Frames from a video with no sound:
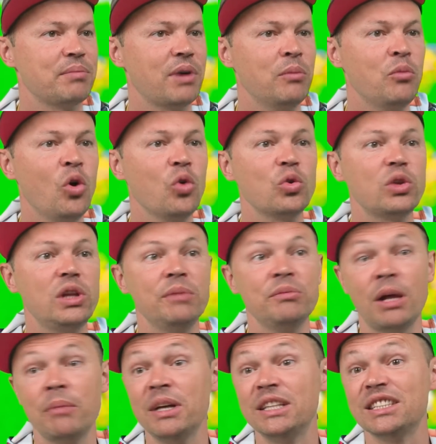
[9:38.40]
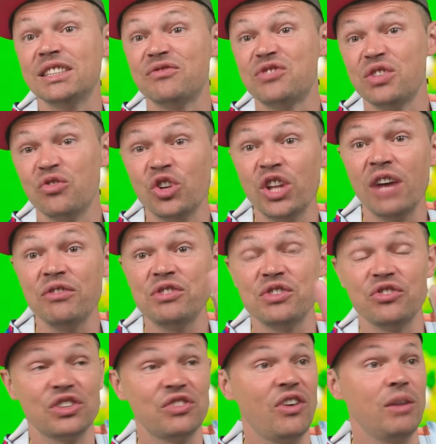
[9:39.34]
помогут ли нам эти
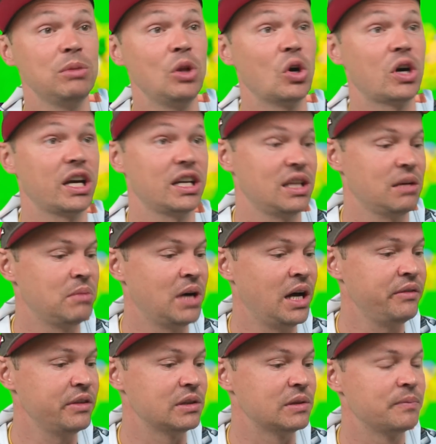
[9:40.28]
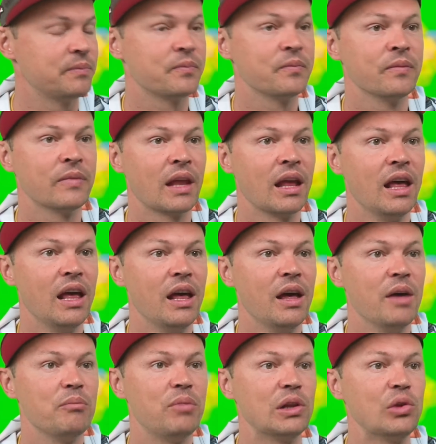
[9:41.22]
всего-навсего два блока я добавил?
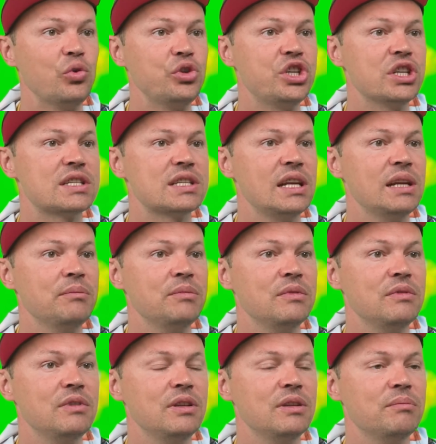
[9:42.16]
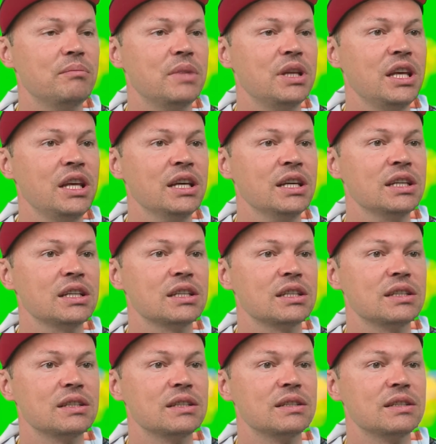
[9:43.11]
Получится ли мне
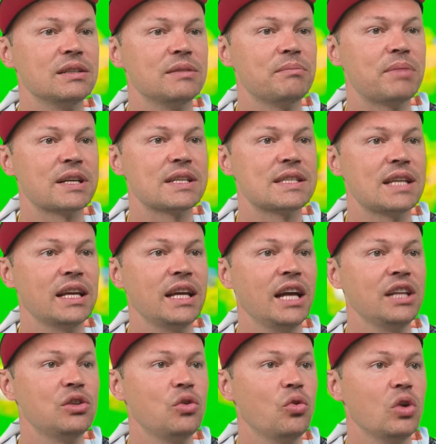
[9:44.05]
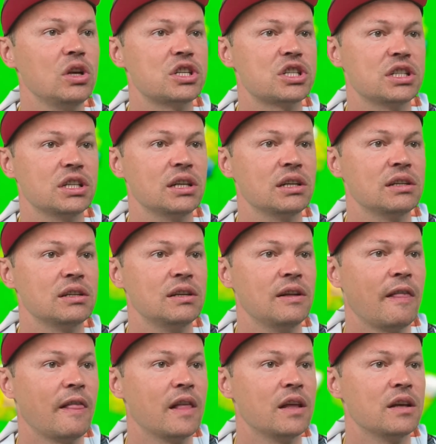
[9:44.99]
простоять дольше,
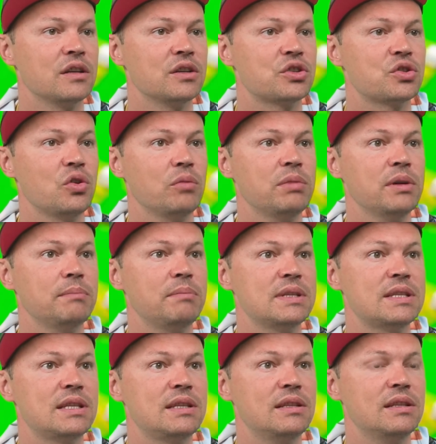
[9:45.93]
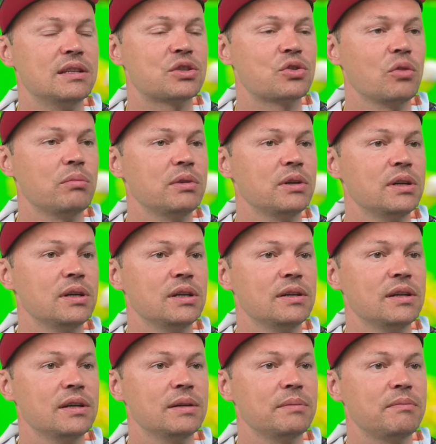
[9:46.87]
чтобы,
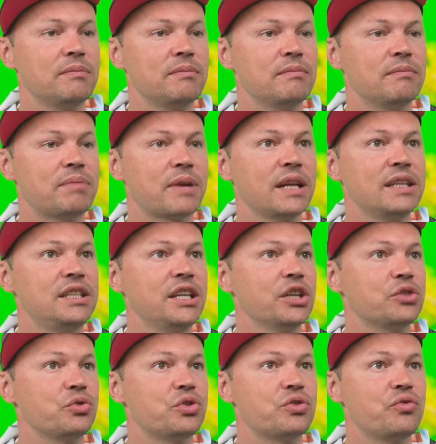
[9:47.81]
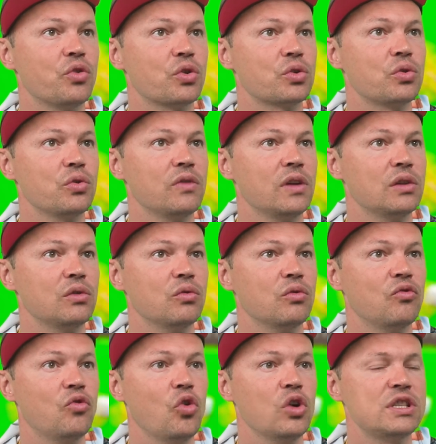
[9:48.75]
чтобы пройти эту четвертую
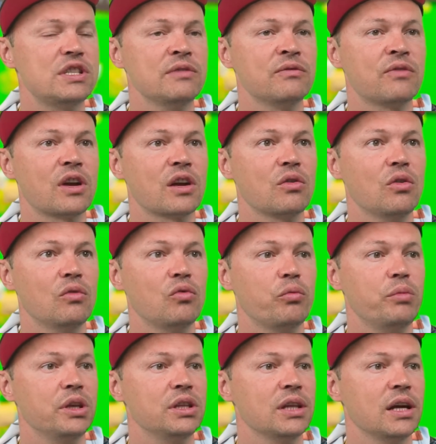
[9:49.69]
волну? Восемь врагов убить